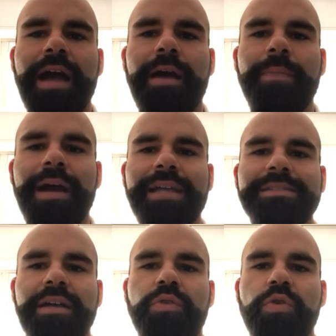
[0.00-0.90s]
alla
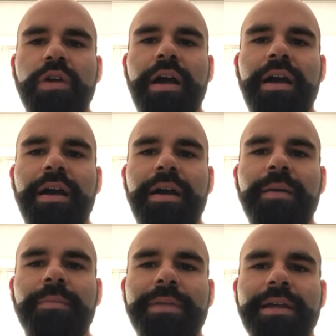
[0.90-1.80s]
palestra
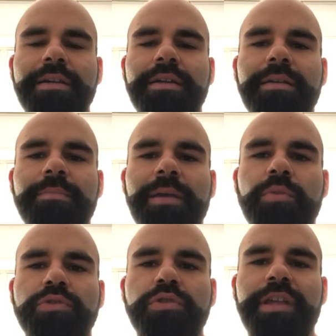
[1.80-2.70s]
ancora per, per,
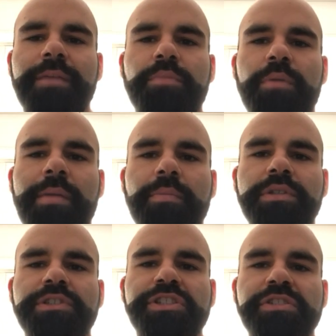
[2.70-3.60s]
molto tempo, abbiamo
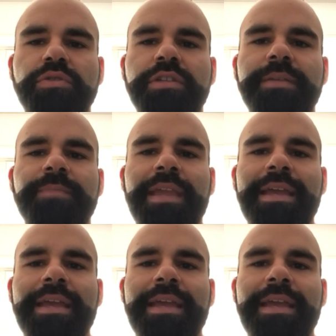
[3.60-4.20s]
deciso di